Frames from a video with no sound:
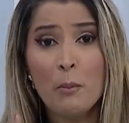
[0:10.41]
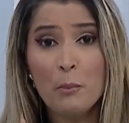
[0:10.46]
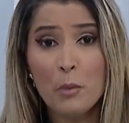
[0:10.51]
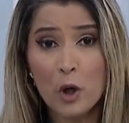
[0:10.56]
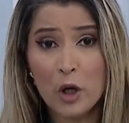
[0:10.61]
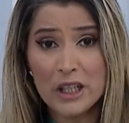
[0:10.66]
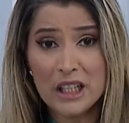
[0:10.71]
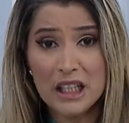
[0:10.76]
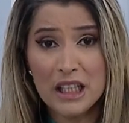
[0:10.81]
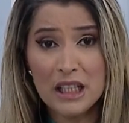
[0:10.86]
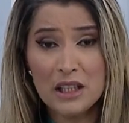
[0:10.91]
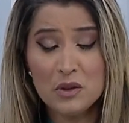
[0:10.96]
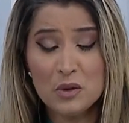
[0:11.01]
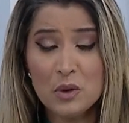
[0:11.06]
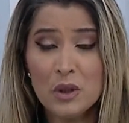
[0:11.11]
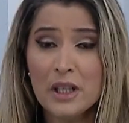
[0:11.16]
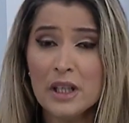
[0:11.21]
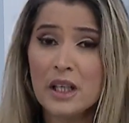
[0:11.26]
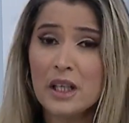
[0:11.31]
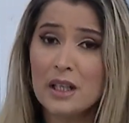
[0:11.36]
por
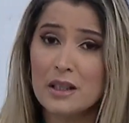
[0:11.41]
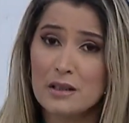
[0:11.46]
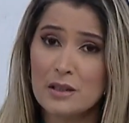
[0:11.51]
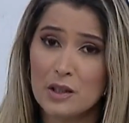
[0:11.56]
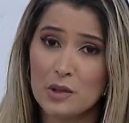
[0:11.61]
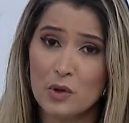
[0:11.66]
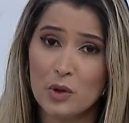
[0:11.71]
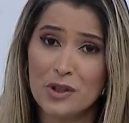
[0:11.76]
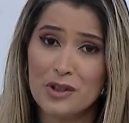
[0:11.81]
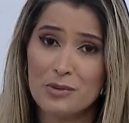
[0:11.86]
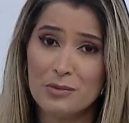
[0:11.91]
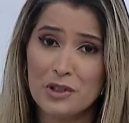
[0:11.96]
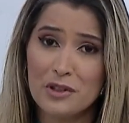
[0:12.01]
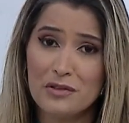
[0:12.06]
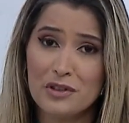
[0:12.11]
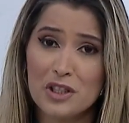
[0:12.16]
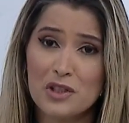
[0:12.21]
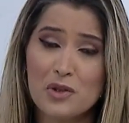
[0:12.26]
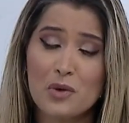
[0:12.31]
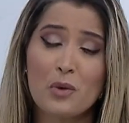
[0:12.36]
ano entre
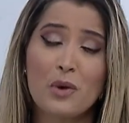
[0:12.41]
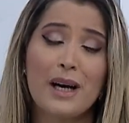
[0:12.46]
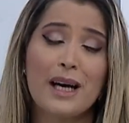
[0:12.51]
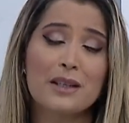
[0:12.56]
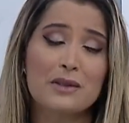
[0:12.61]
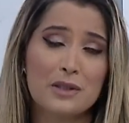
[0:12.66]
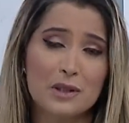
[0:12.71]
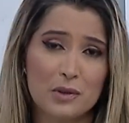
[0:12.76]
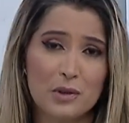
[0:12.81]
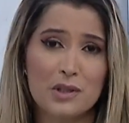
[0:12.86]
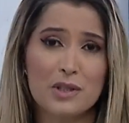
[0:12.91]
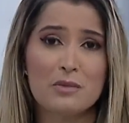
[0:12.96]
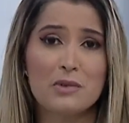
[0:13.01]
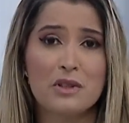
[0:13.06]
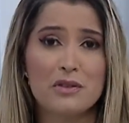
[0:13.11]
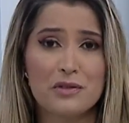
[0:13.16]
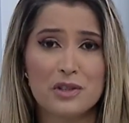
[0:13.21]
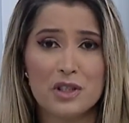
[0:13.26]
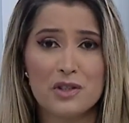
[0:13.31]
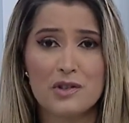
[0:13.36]
2024 e
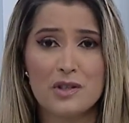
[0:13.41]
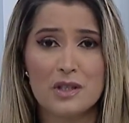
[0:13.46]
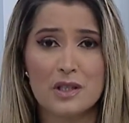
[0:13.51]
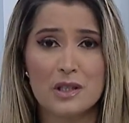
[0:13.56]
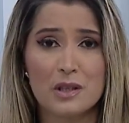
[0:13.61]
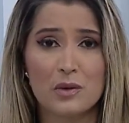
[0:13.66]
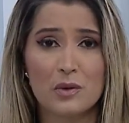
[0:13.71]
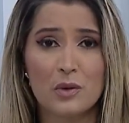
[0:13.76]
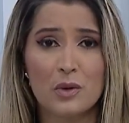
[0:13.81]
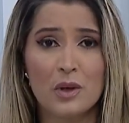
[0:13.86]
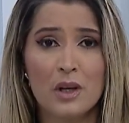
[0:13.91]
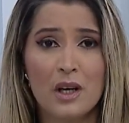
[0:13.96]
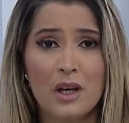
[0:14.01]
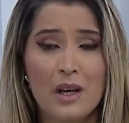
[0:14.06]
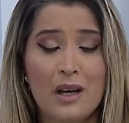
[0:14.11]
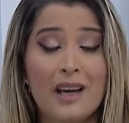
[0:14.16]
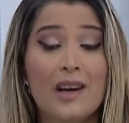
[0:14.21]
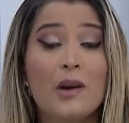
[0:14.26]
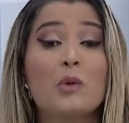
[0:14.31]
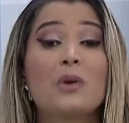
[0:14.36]
2025
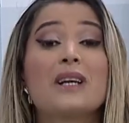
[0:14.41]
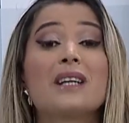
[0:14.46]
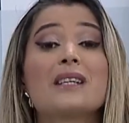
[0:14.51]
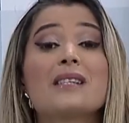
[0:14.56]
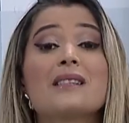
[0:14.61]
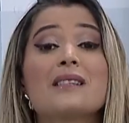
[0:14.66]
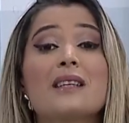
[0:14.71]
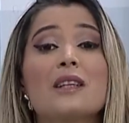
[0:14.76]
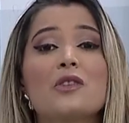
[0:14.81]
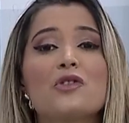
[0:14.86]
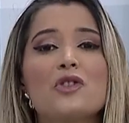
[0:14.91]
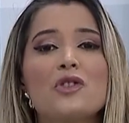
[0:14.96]
é o câncer de